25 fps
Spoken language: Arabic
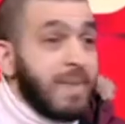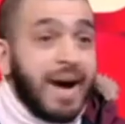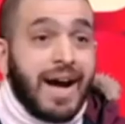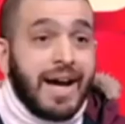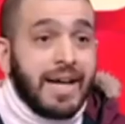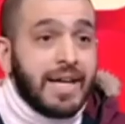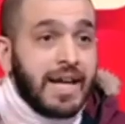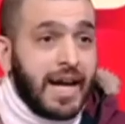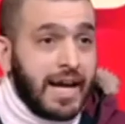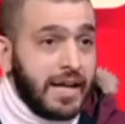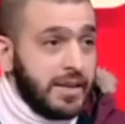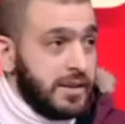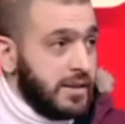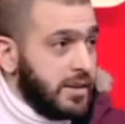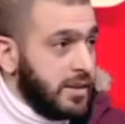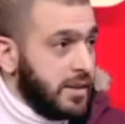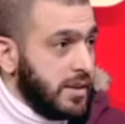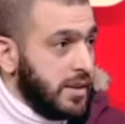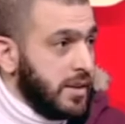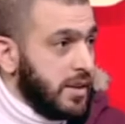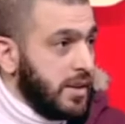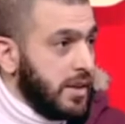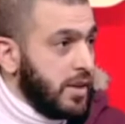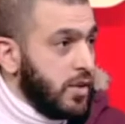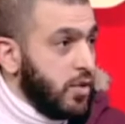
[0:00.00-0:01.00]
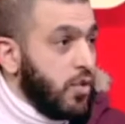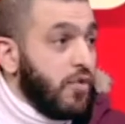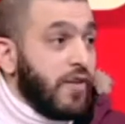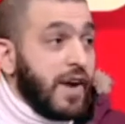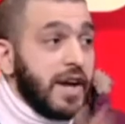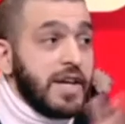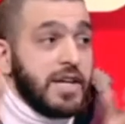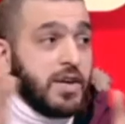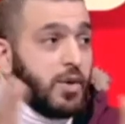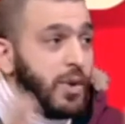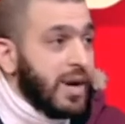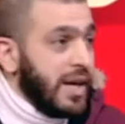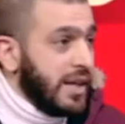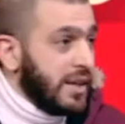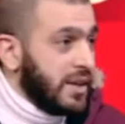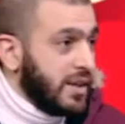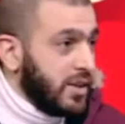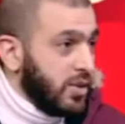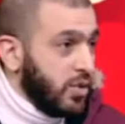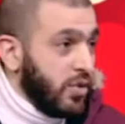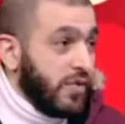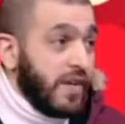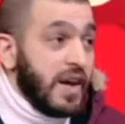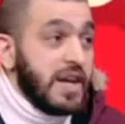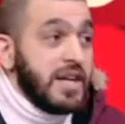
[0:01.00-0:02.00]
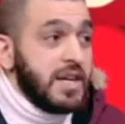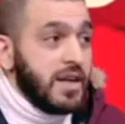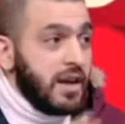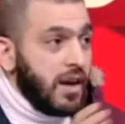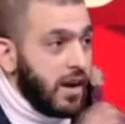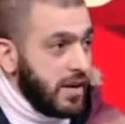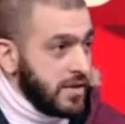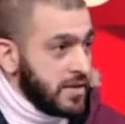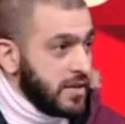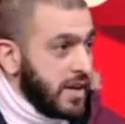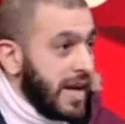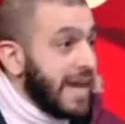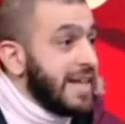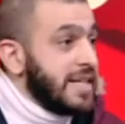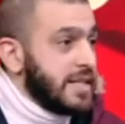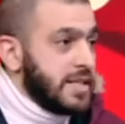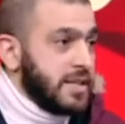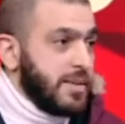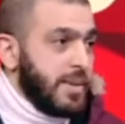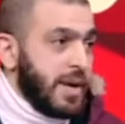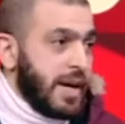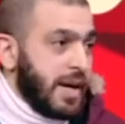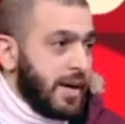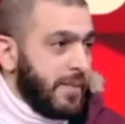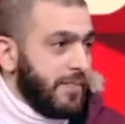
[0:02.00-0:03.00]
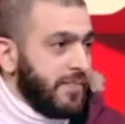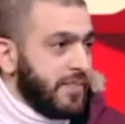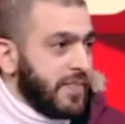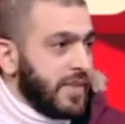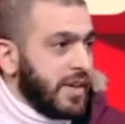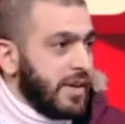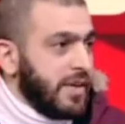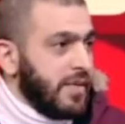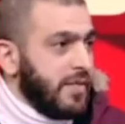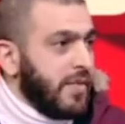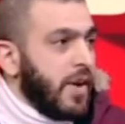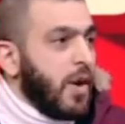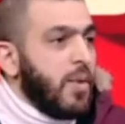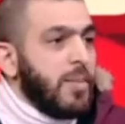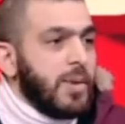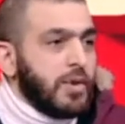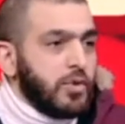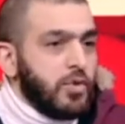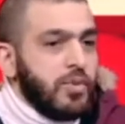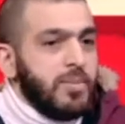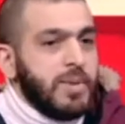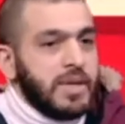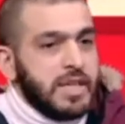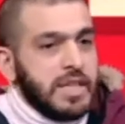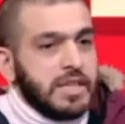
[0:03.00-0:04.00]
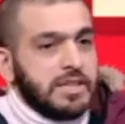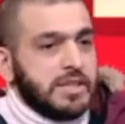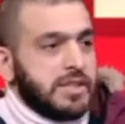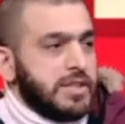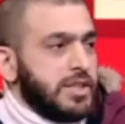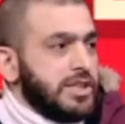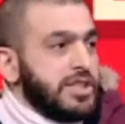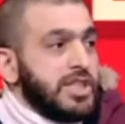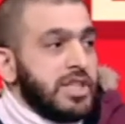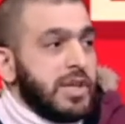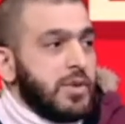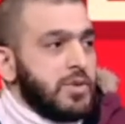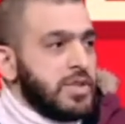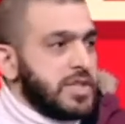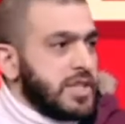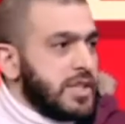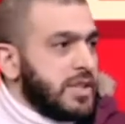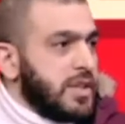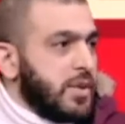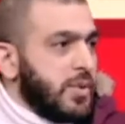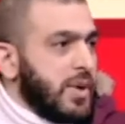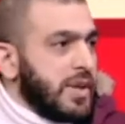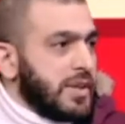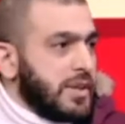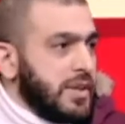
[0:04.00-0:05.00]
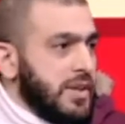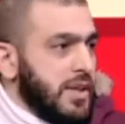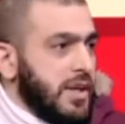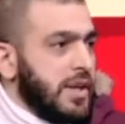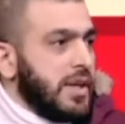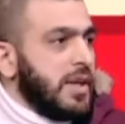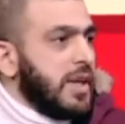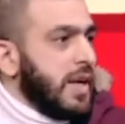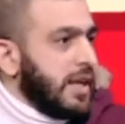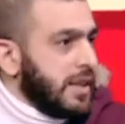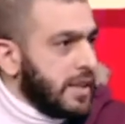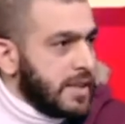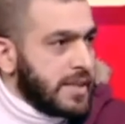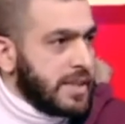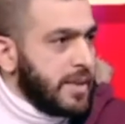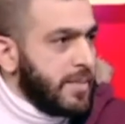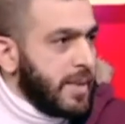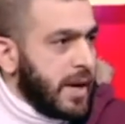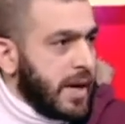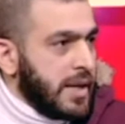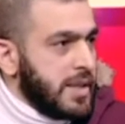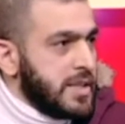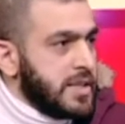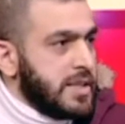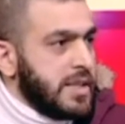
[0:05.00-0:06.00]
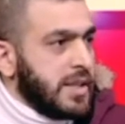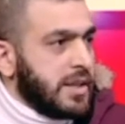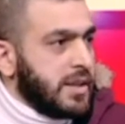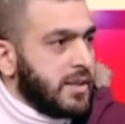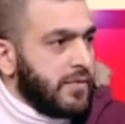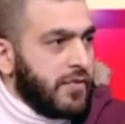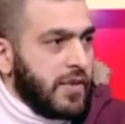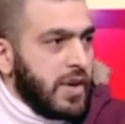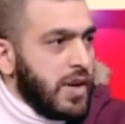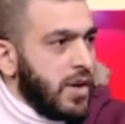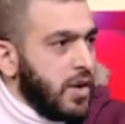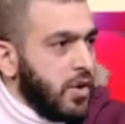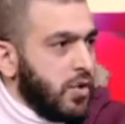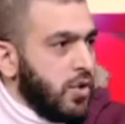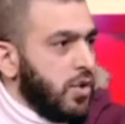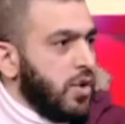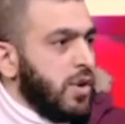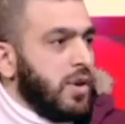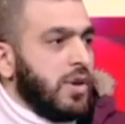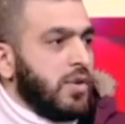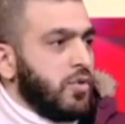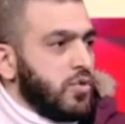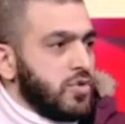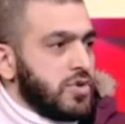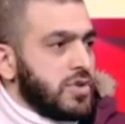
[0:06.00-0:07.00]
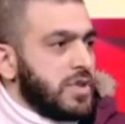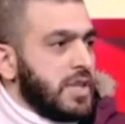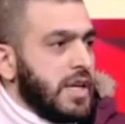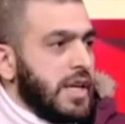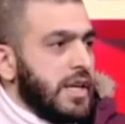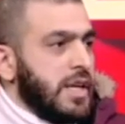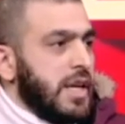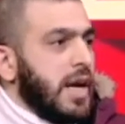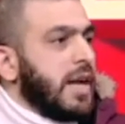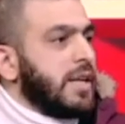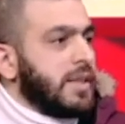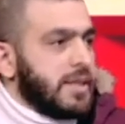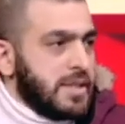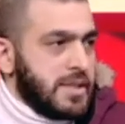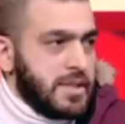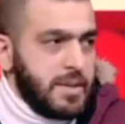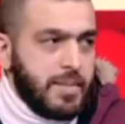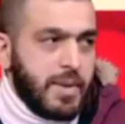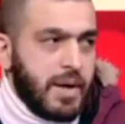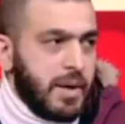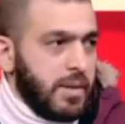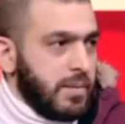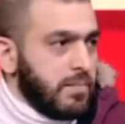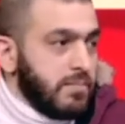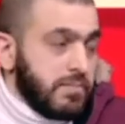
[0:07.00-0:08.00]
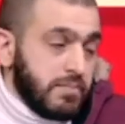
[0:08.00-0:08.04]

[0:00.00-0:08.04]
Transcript: مع اي حد وفي اي وقت وفي اي لحظه هيتسمع صح فهم دول مدارس شيرين لو نزلت دلوقتي هتتسمع نزلت في نص يناير هتتسمع